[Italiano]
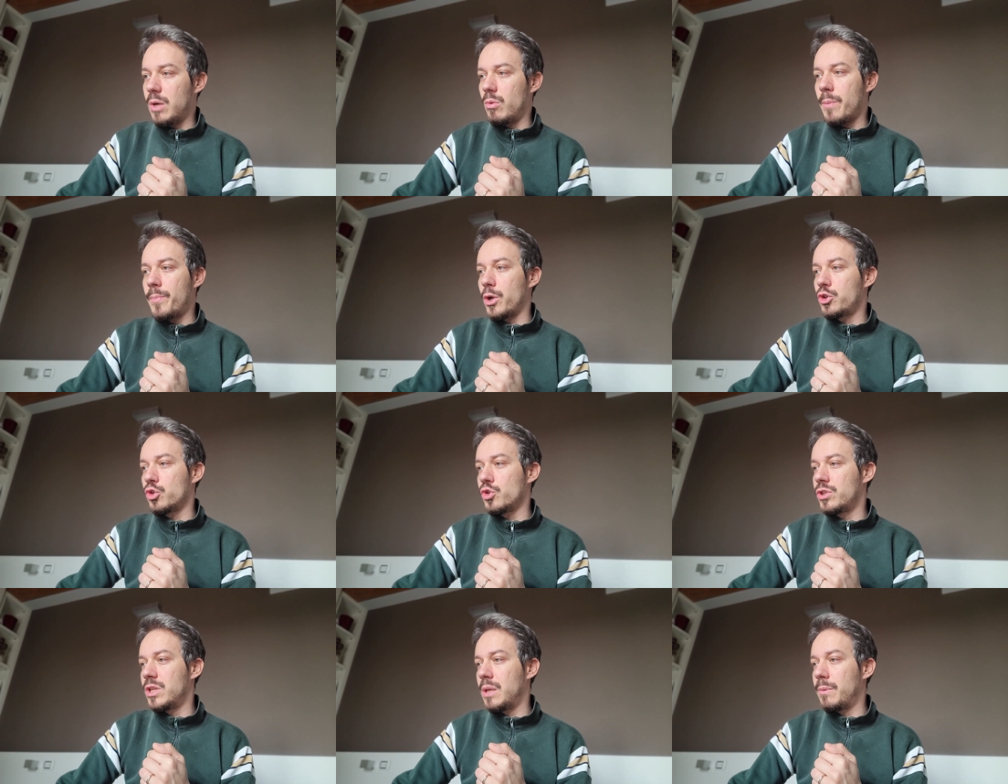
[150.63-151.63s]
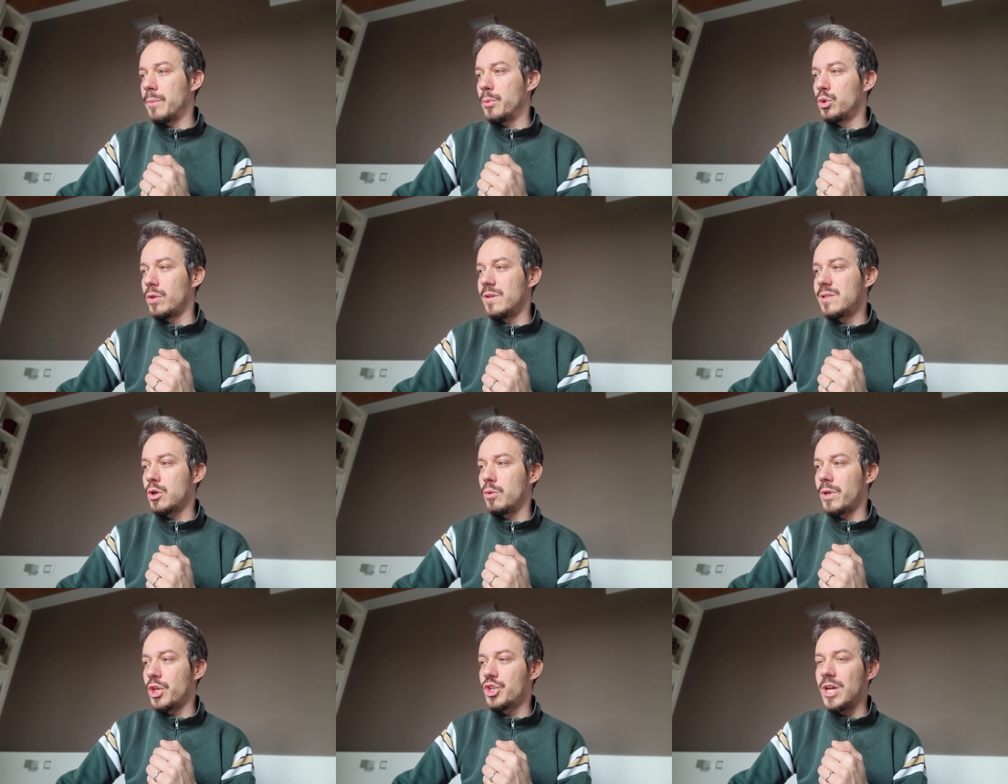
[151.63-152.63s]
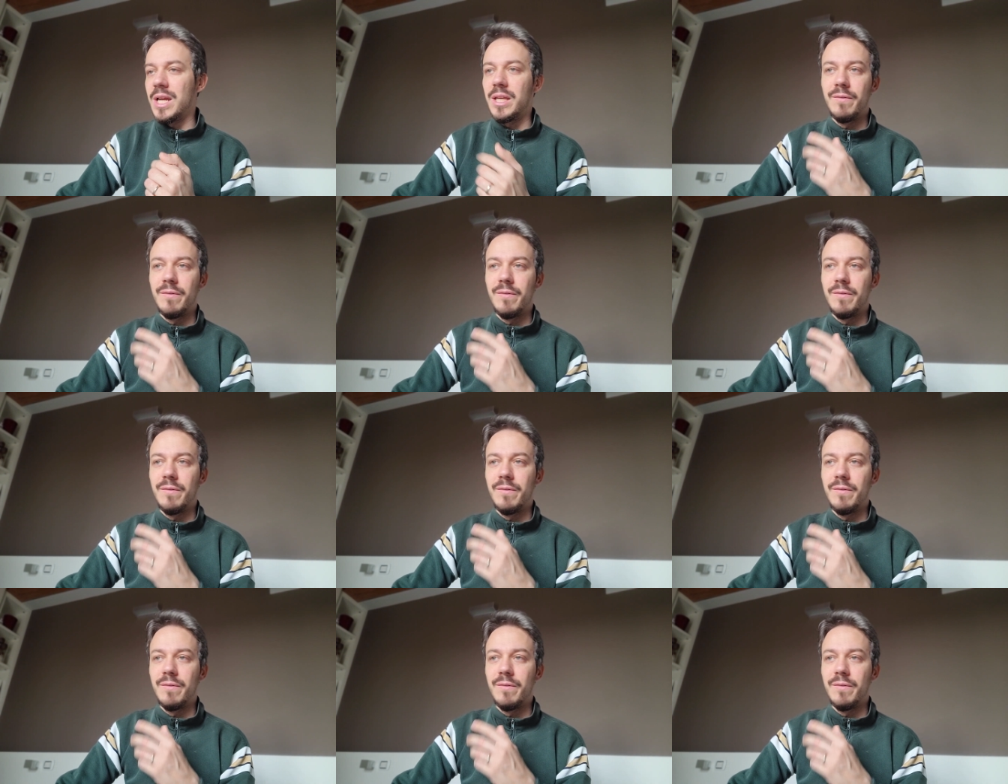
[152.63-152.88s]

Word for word: un approccio sostenibile dal punto di vista commerciale,